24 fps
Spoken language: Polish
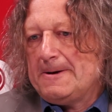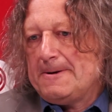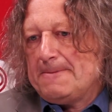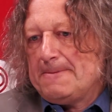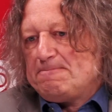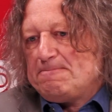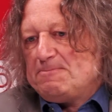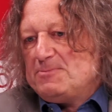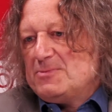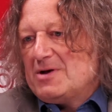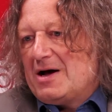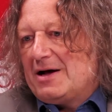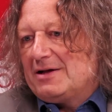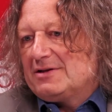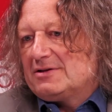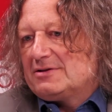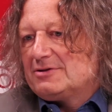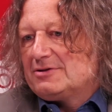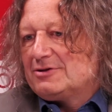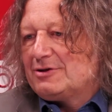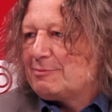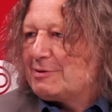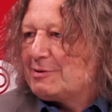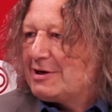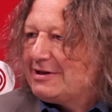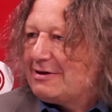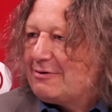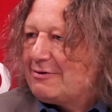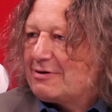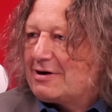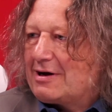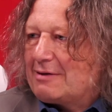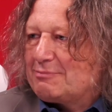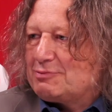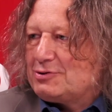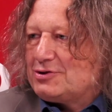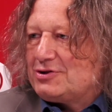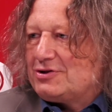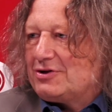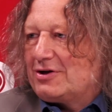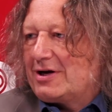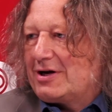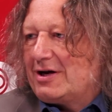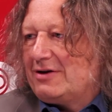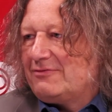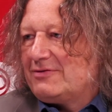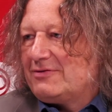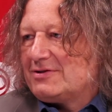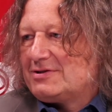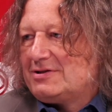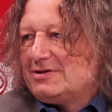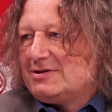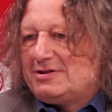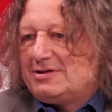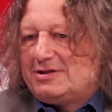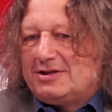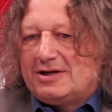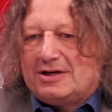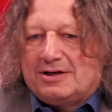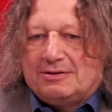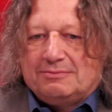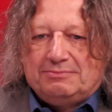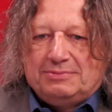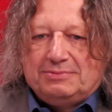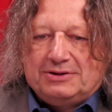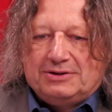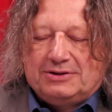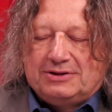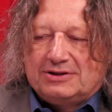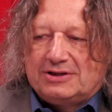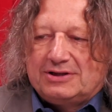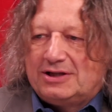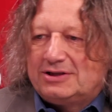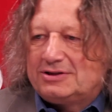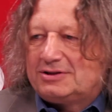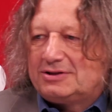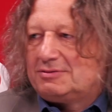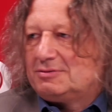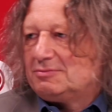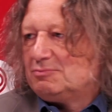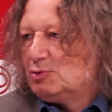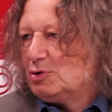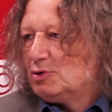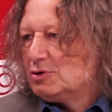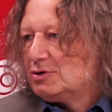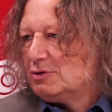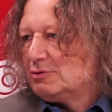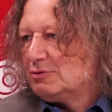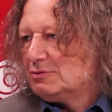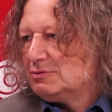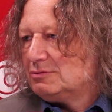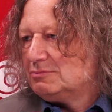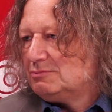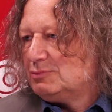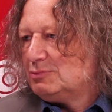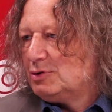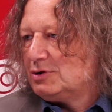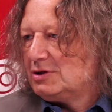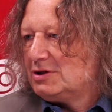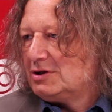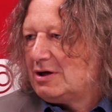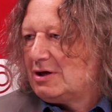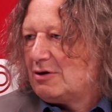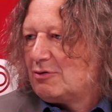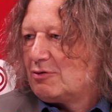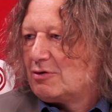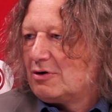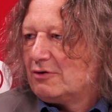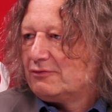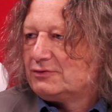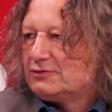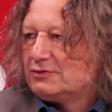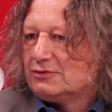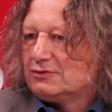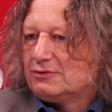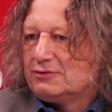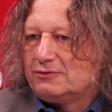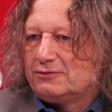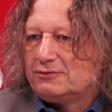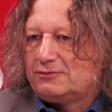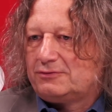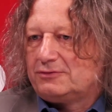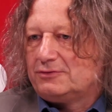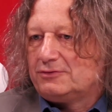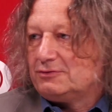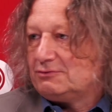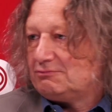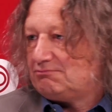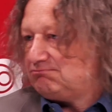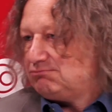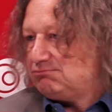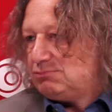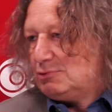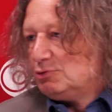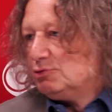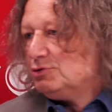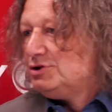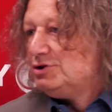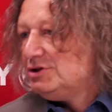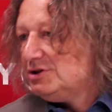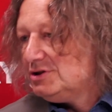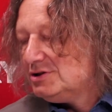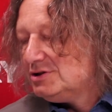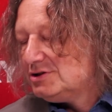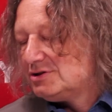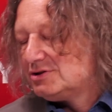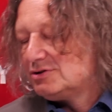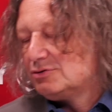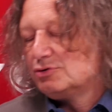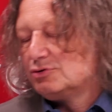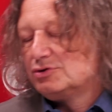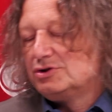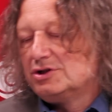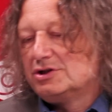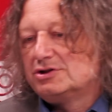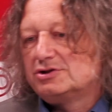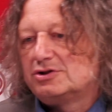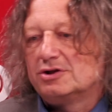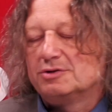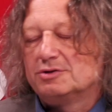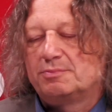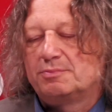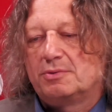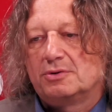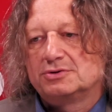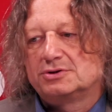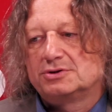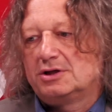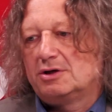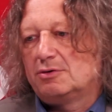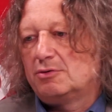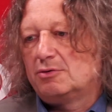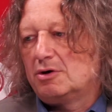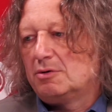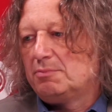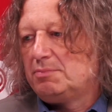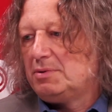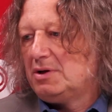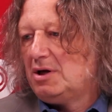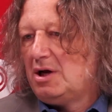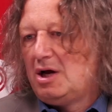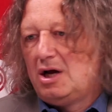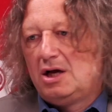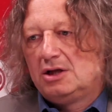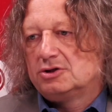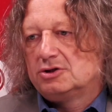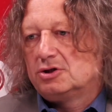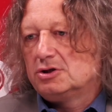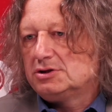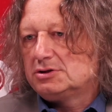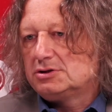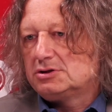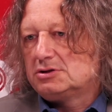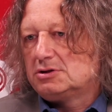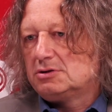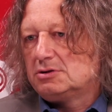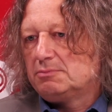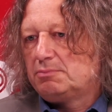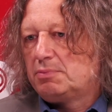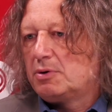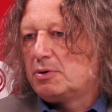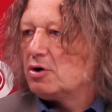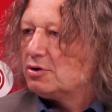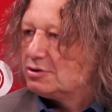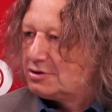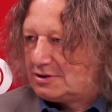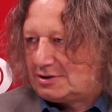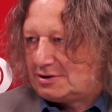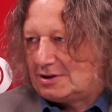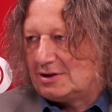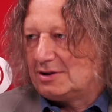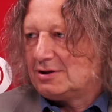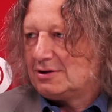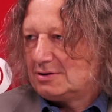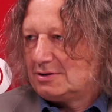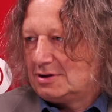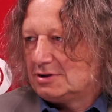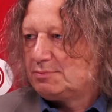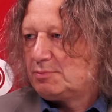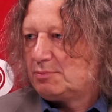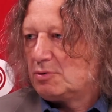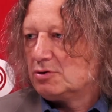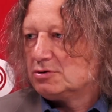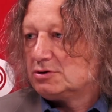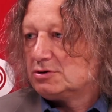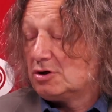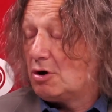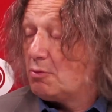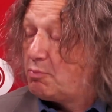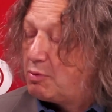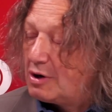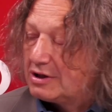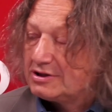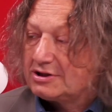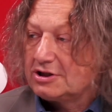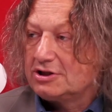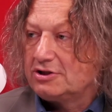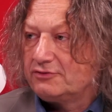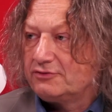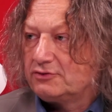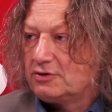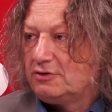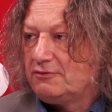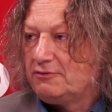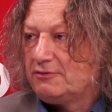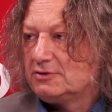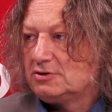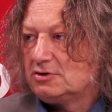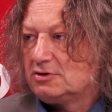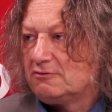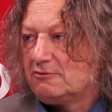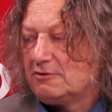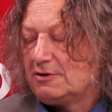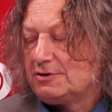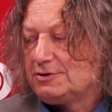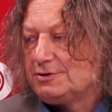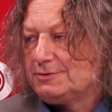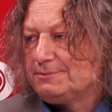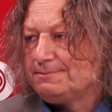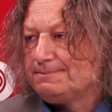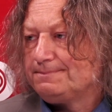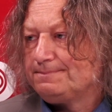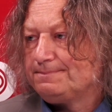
Na, dobra nauka przyciąga inwestycje, biznes, młodą, młodych naukowców, ludzi z różnych stron Polski i Europy. To jest proste, to jest proste. Opłaca się w to inwestować.